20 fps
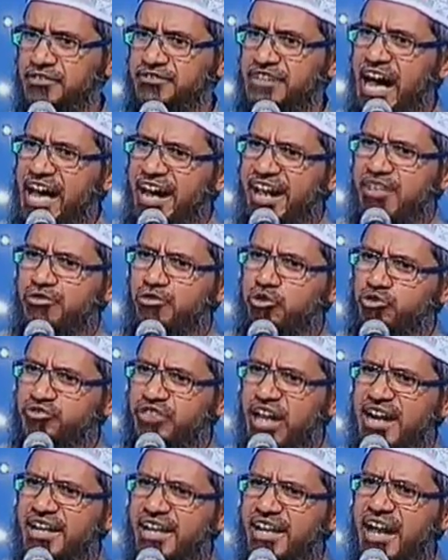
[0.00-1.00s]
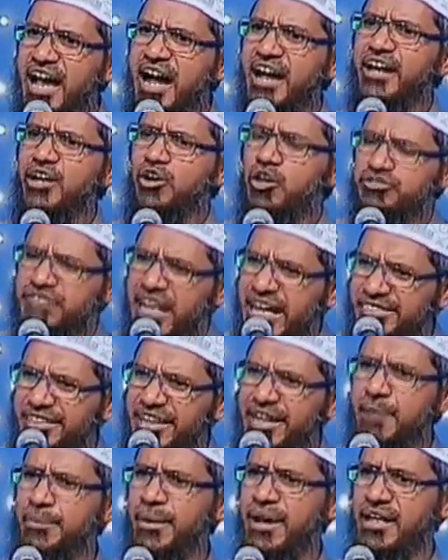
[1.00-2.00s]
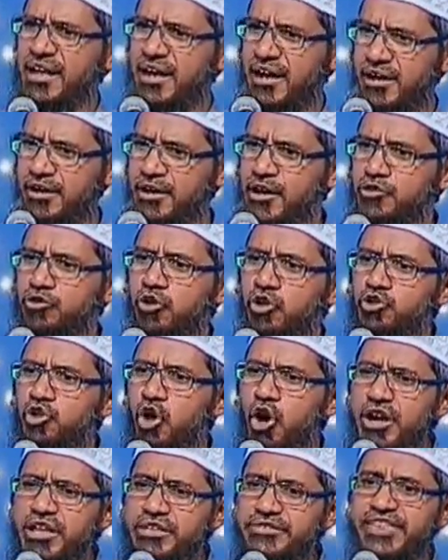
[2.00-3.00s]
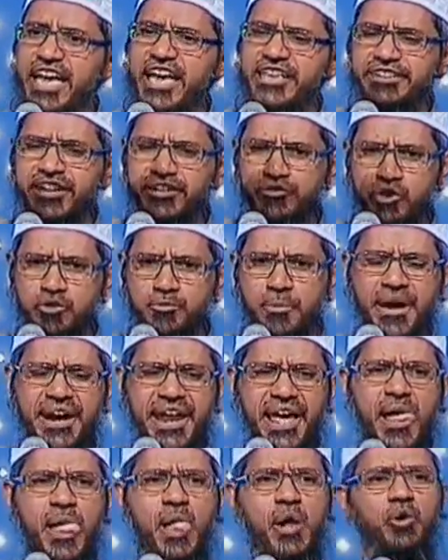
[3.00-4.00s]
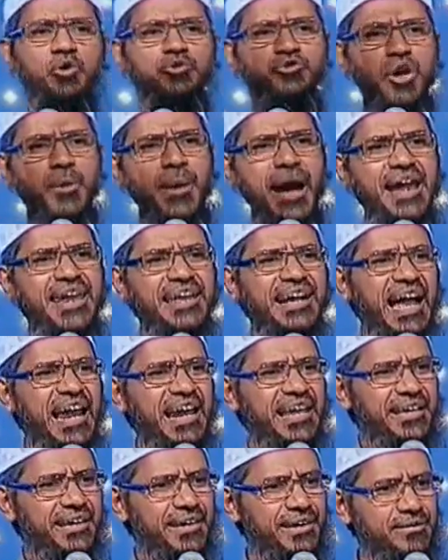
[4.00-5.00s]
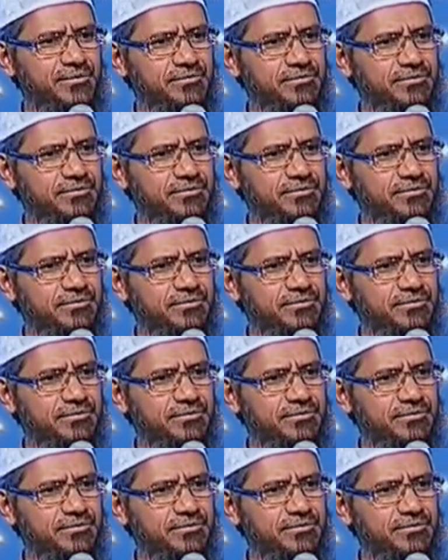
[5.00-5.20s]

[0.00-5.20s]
सारे हिंदुस्तान के नागरिक को साथ लेने पड़ेगा तो जो इस देश के दुश्मन है उसको बाहर निकालेंगे